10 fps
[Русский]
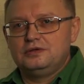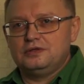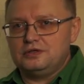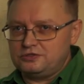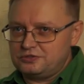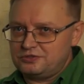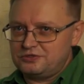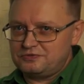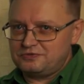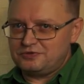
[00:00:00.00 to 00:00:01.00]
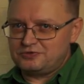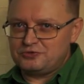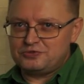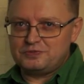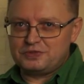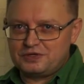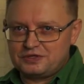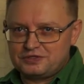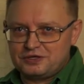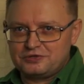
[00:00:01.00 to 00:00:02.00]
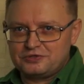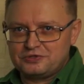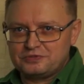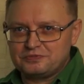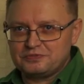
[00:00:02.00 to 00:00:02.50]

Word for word: а дальше действие должно идти по нарастающей.